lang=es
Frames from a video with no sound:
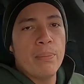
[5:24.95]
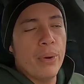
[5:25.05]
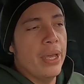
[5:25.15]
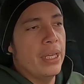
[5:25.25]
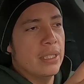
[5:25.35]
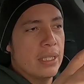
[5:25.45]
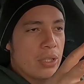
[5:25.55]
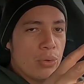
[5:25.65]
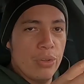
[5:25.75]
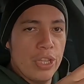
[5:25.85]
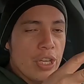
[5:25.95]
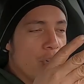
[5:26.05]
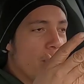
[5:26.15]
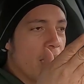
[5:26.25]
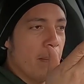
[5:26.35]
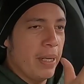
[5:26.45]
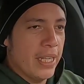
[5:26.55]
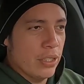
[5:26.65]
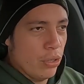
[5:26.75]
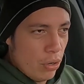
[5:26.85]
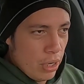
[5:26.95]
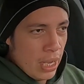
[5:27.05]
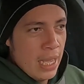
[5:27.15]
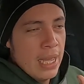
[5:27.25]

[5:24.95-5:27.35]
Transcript: pues tu dinero va a la aplicación